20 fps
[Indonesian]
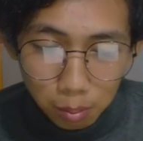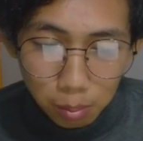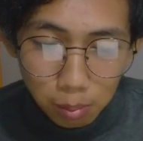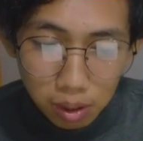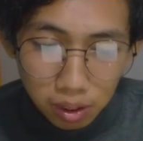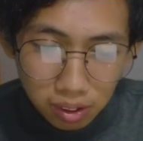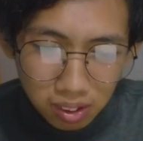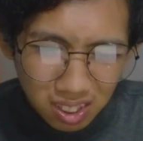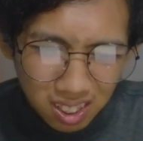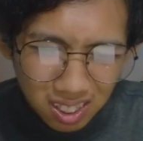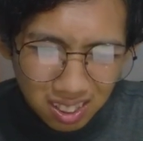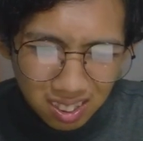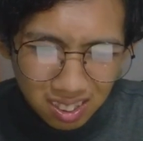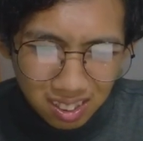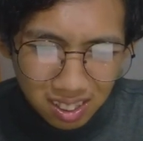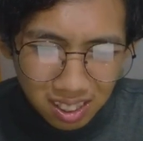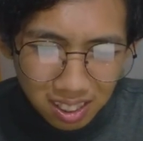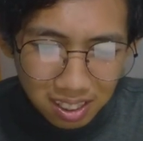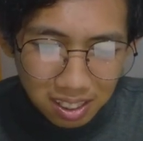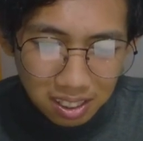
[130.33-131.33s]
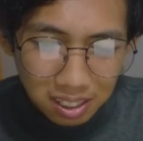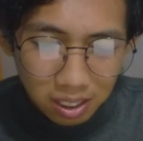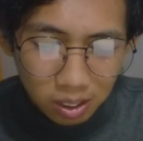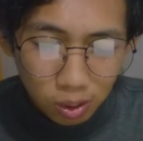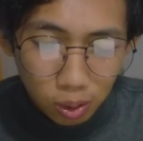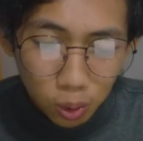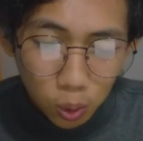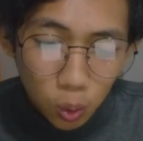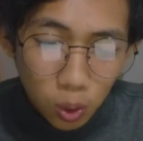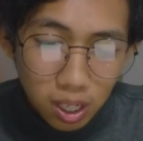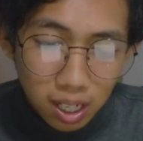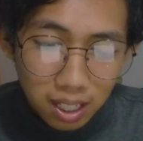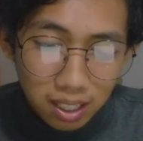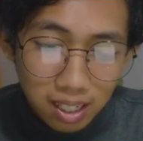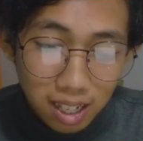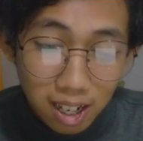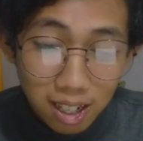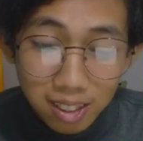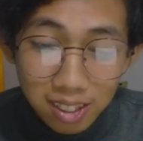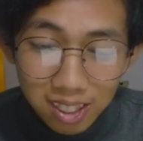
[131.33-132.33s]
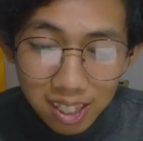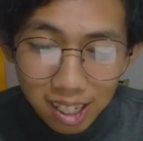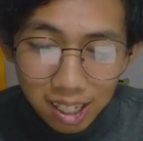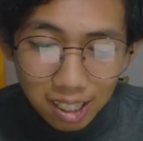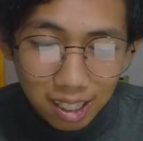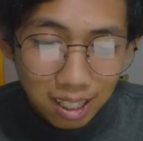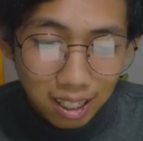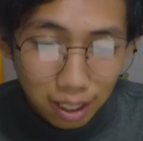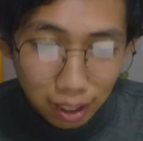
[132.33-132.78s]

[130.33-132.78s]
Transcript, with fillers: Bisnis nih, kok gua nggak diajak?